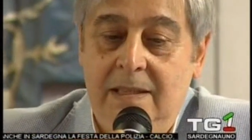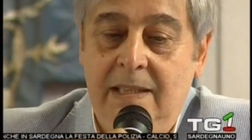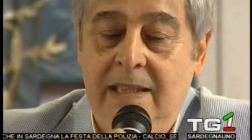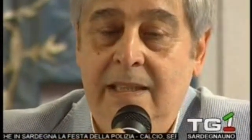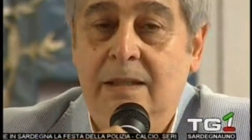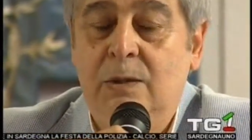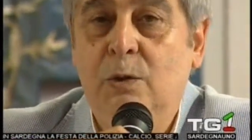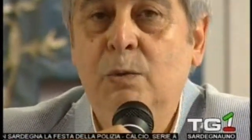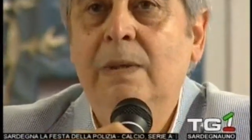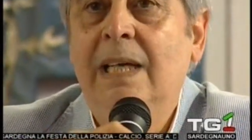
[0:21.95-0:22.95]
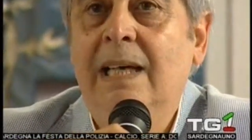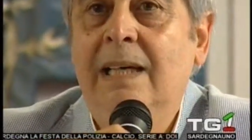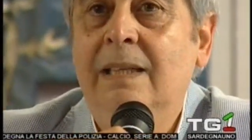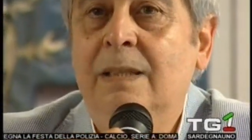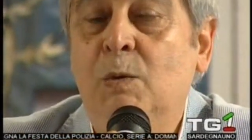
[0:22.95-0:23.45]
eh, con
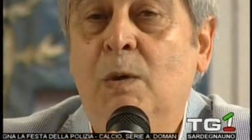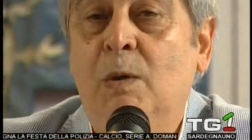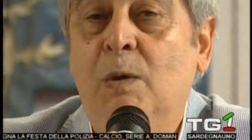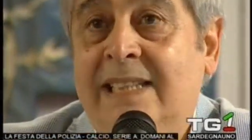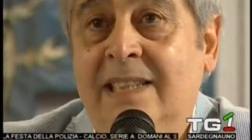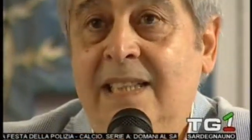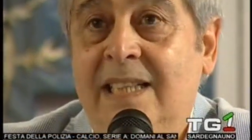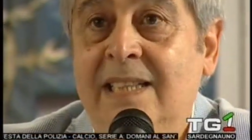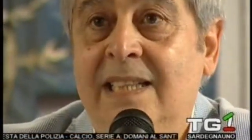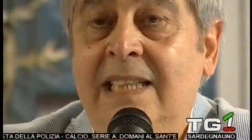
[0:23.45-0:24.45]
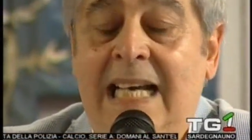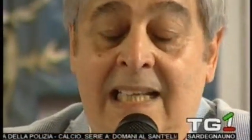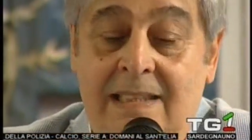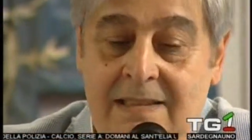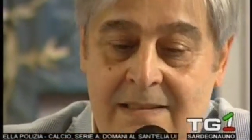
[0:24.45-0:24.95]
una nuova carta
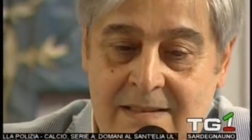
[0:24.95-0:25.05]
d'identità.